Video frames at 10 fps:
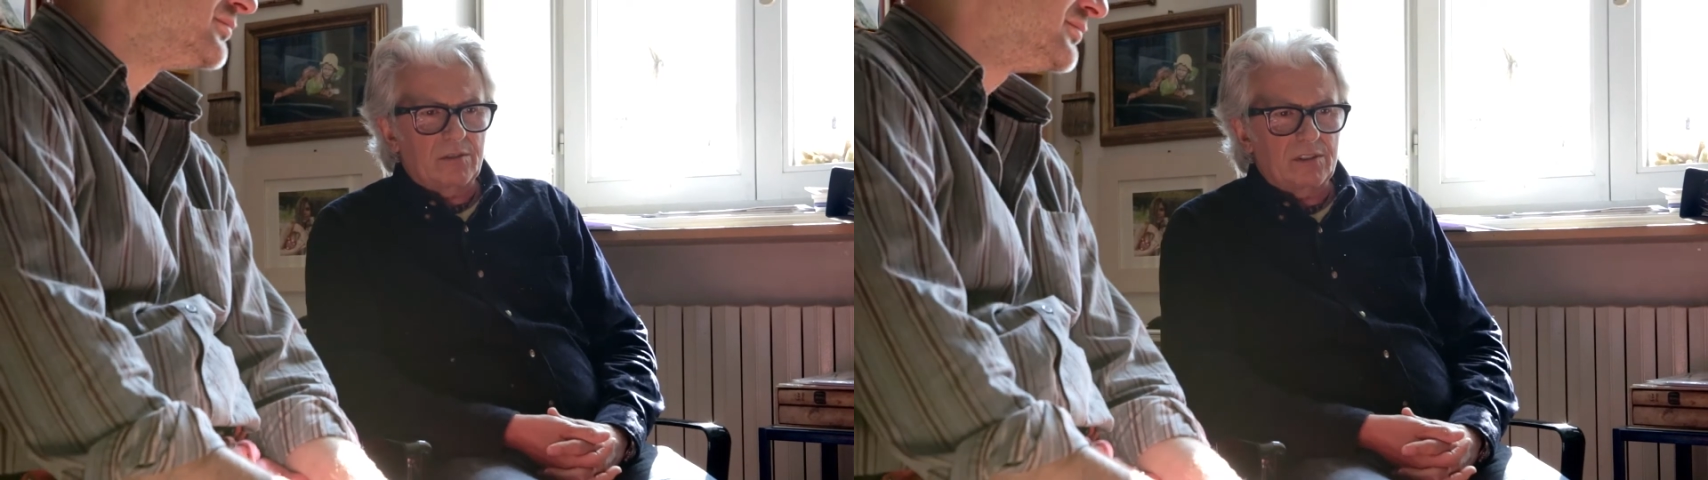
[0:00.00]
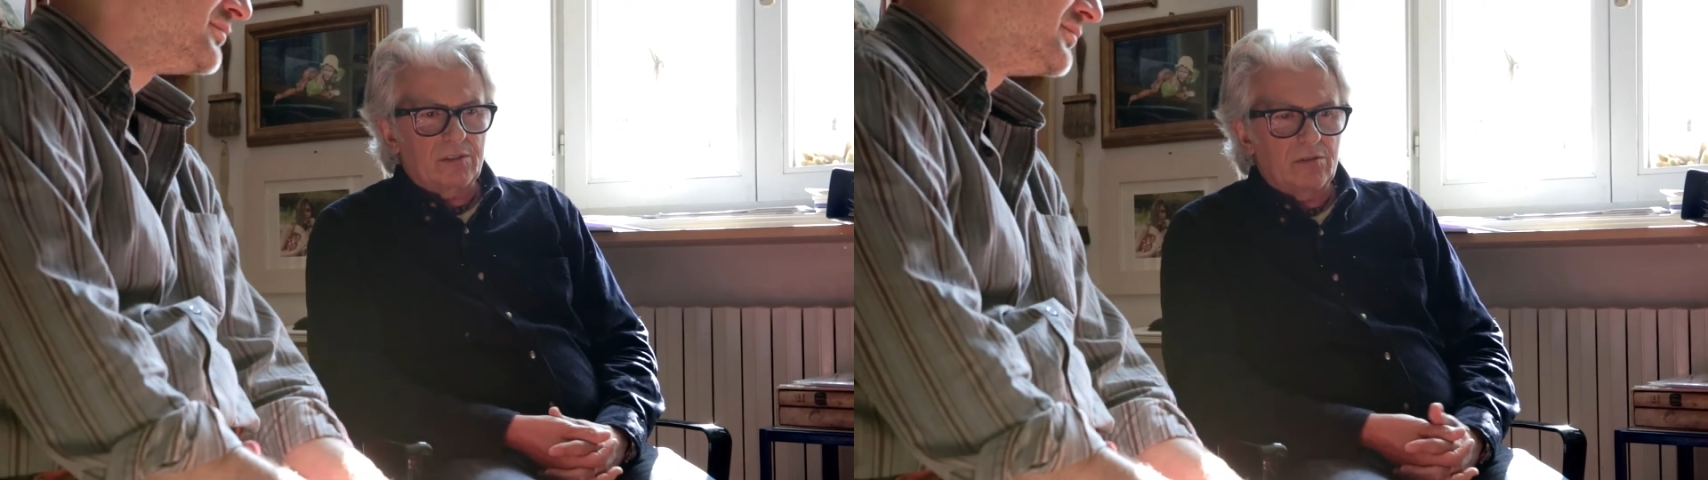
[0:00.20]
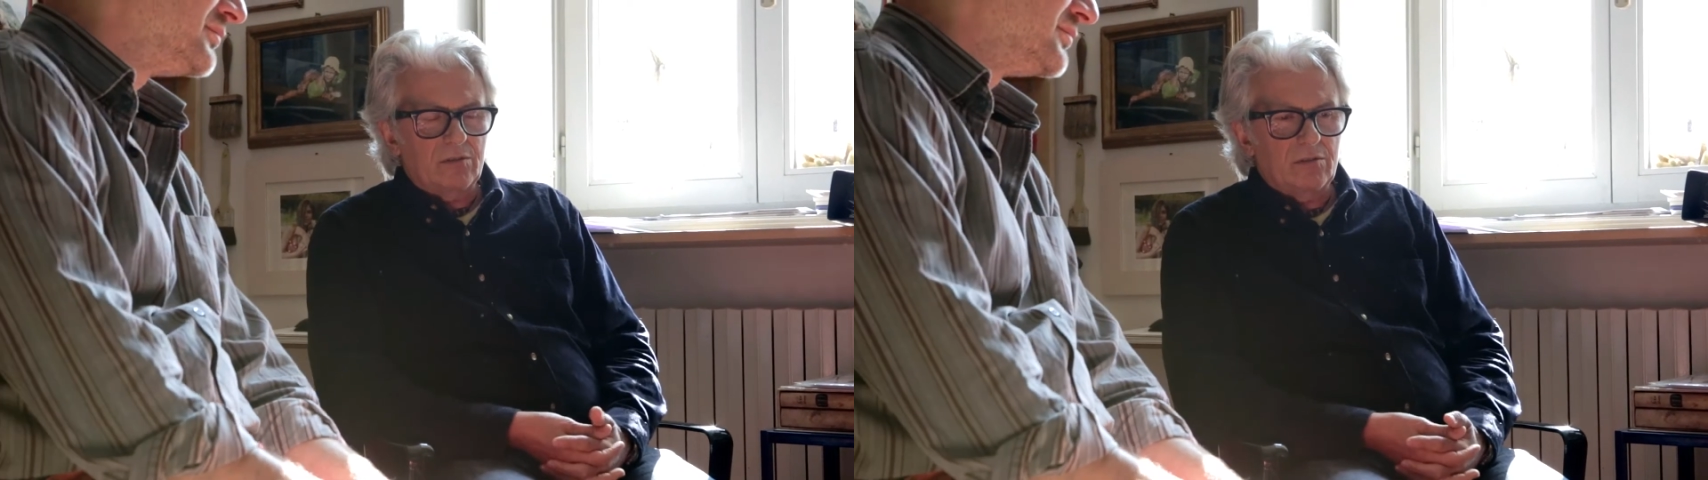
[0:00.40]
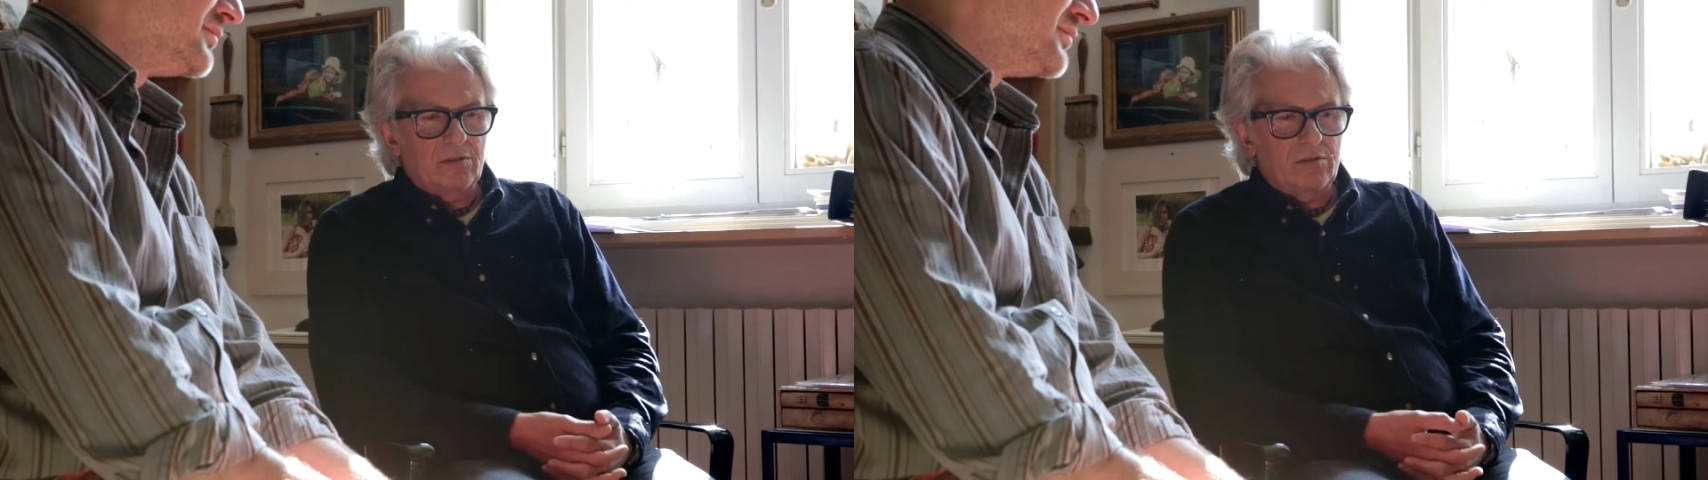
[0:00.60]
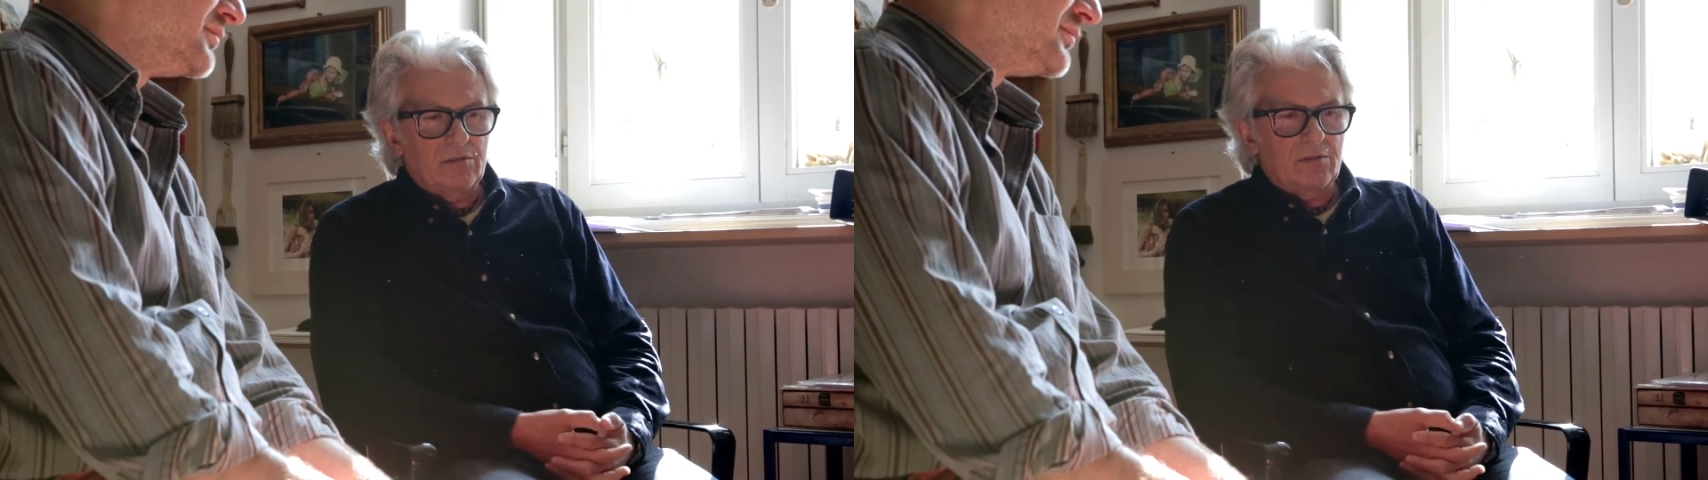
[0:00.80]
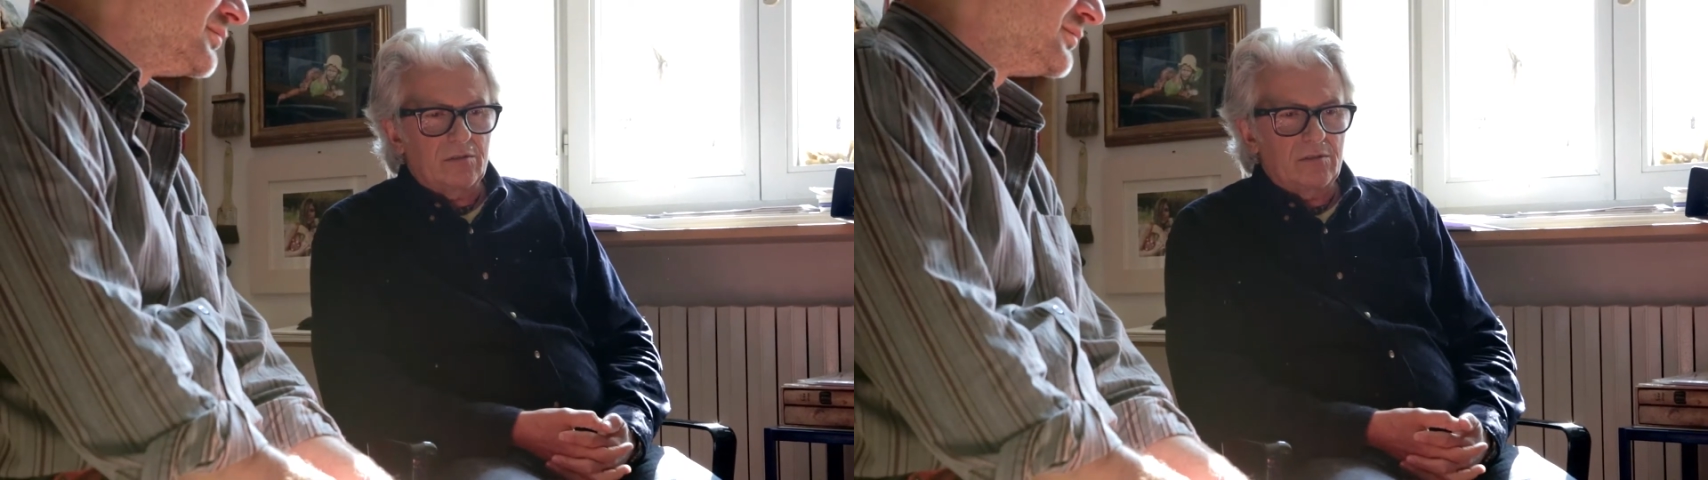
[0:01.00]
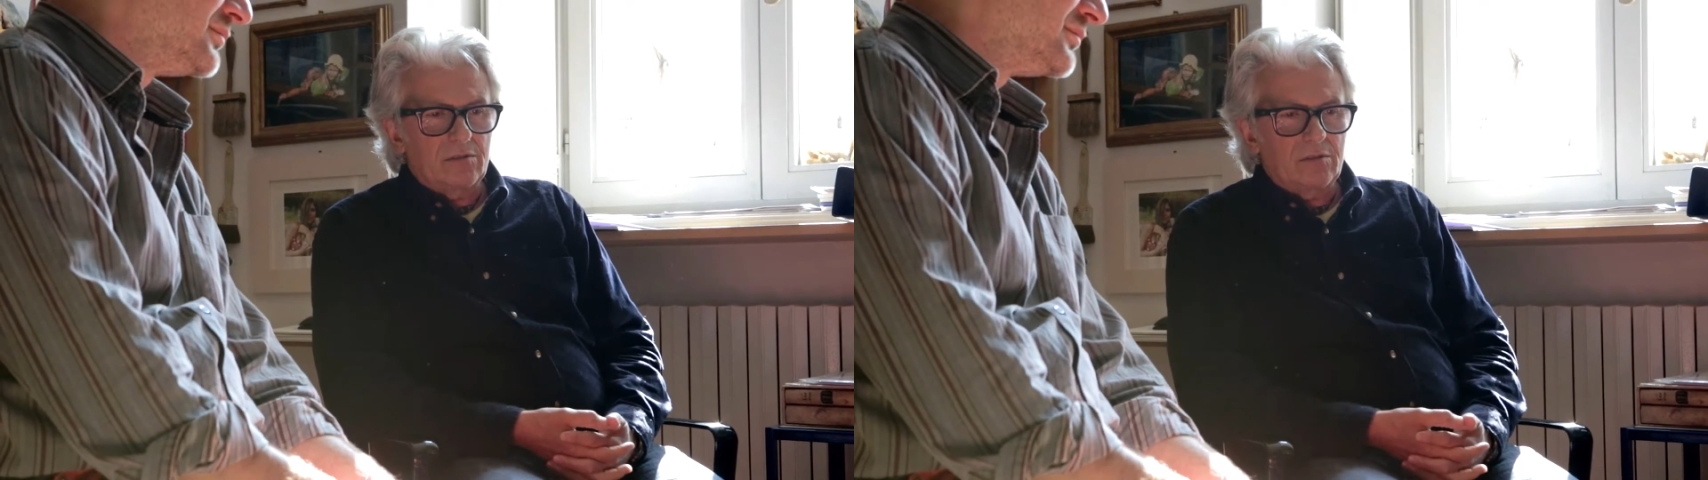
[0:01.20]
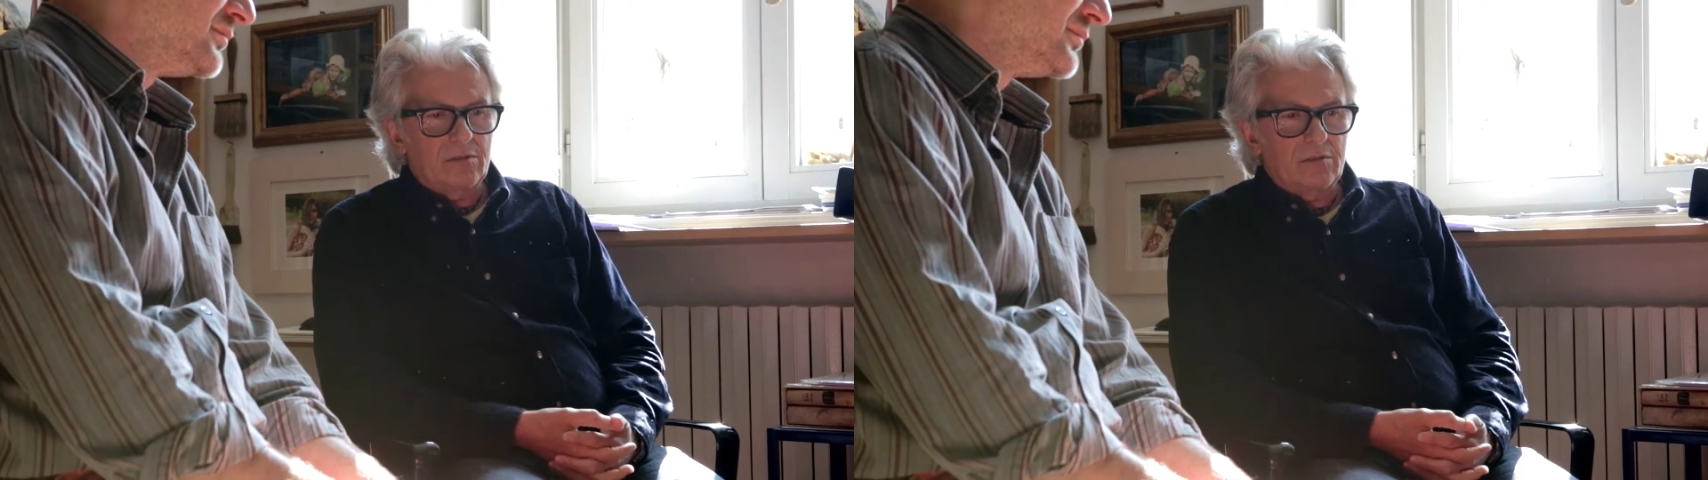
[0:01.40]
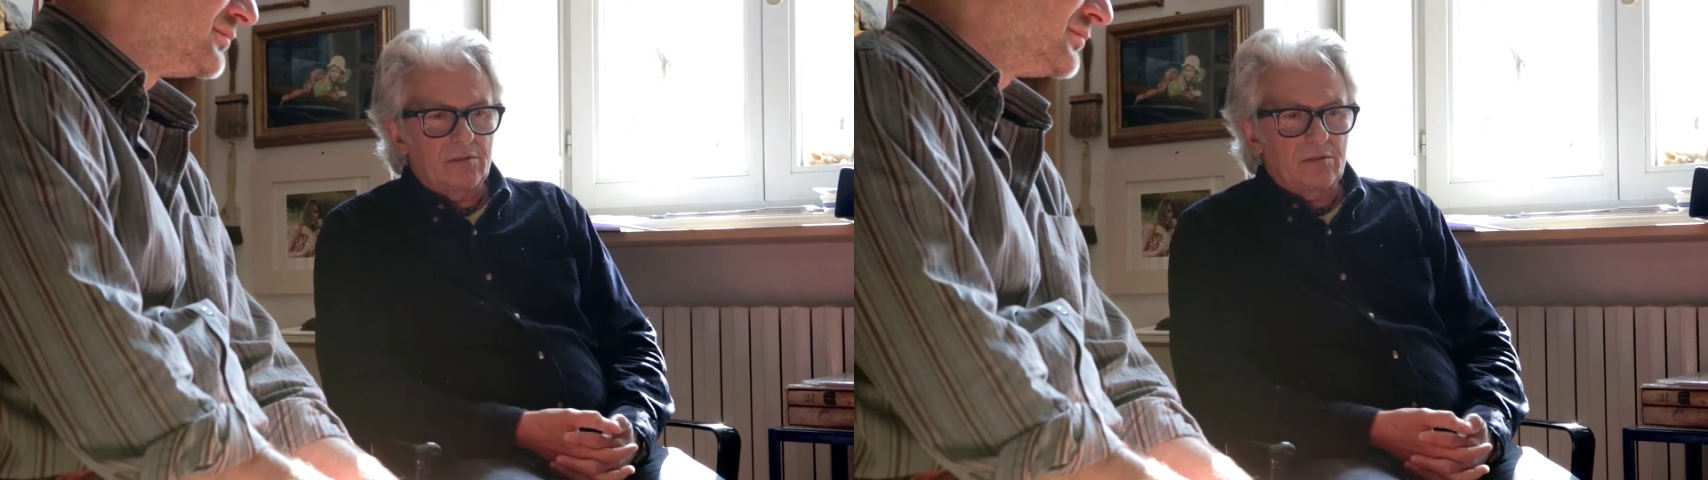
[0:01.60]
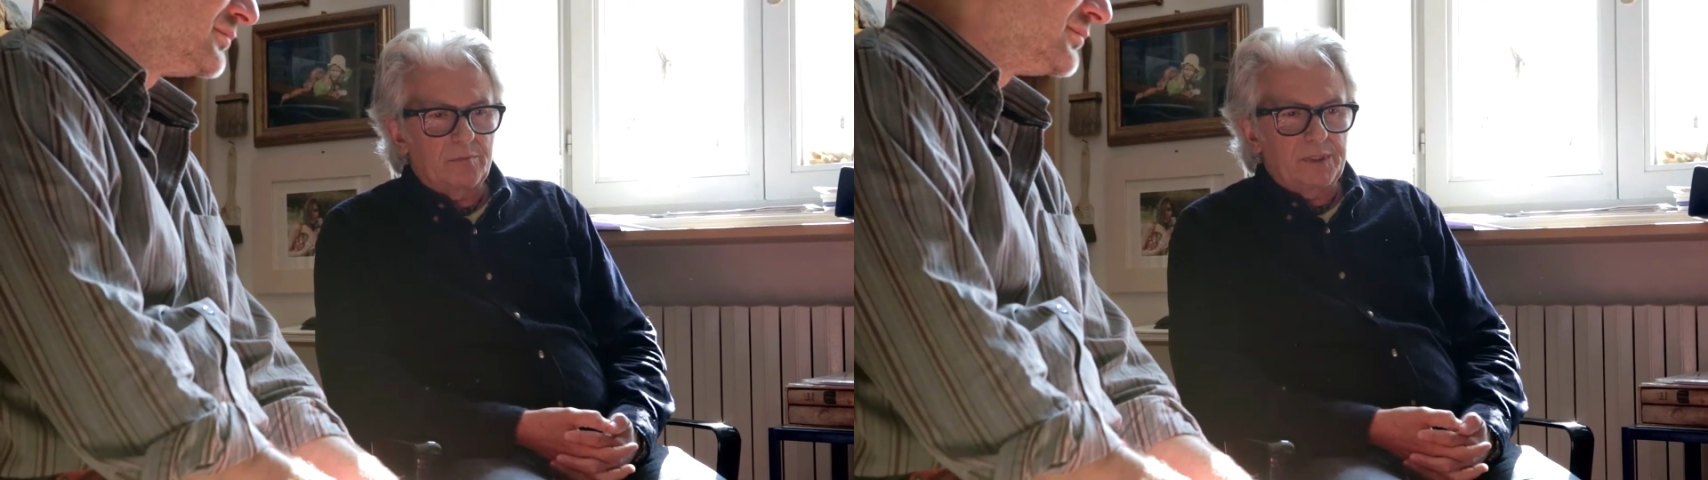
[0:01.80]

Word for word: questo